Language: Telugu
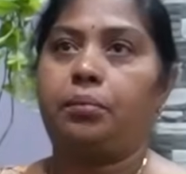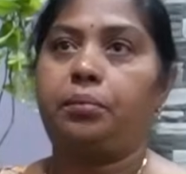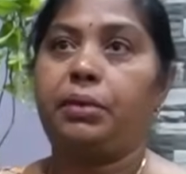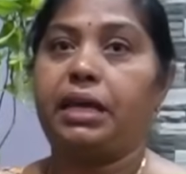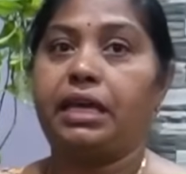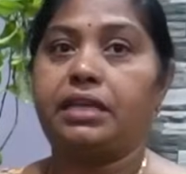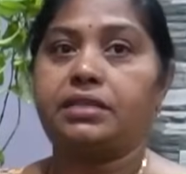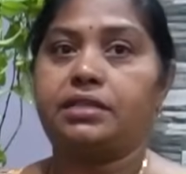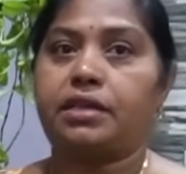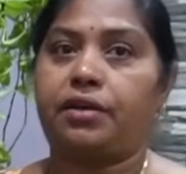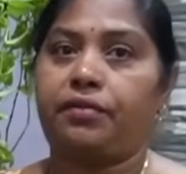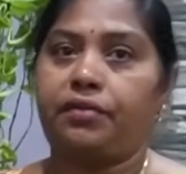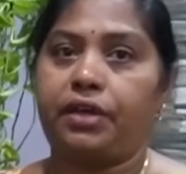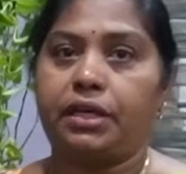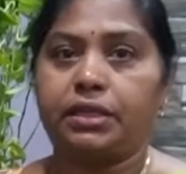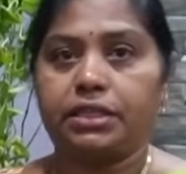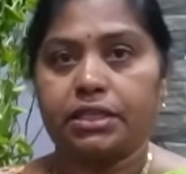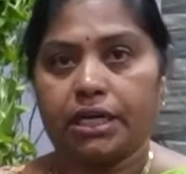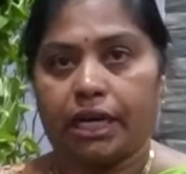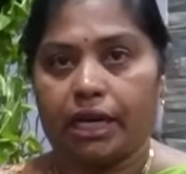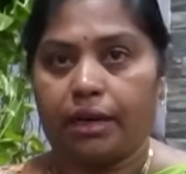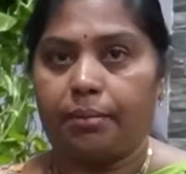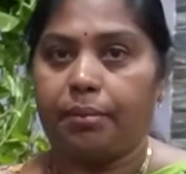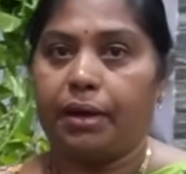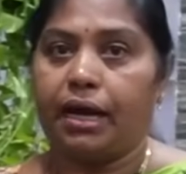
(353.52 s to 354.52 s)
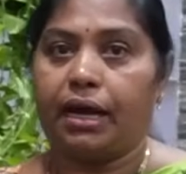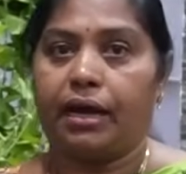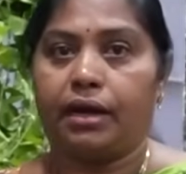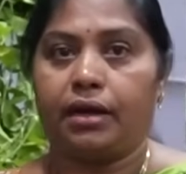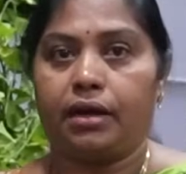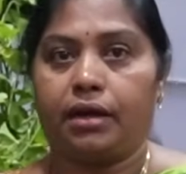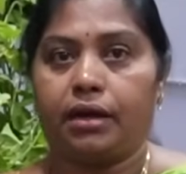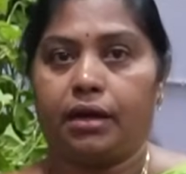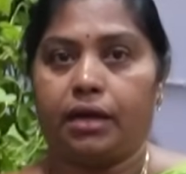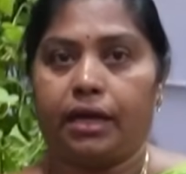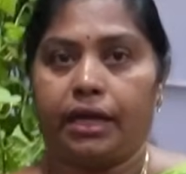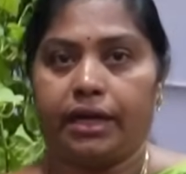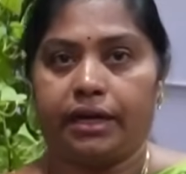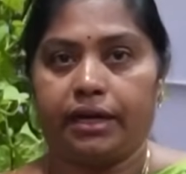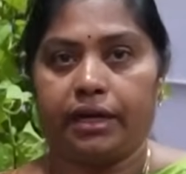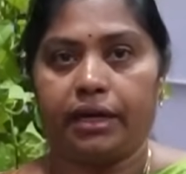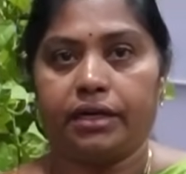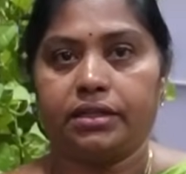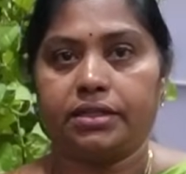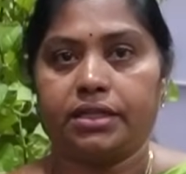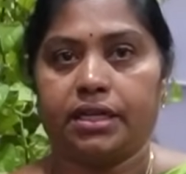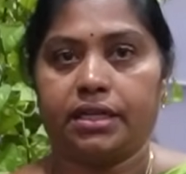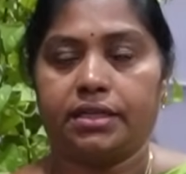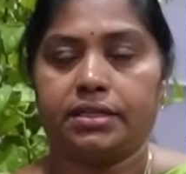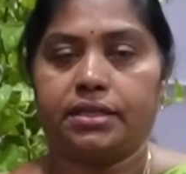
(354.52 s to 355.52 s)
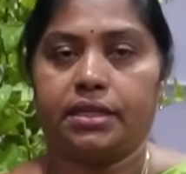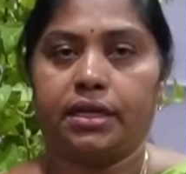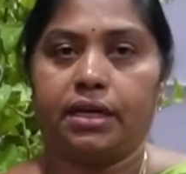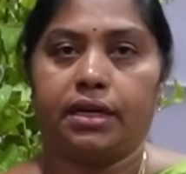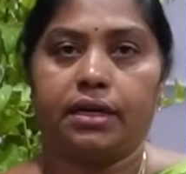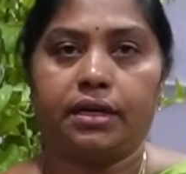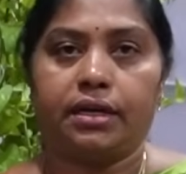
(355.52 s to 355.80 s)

బీస్ అవి చాలా బాగా అట్రాక్ట్ చేస్తాయి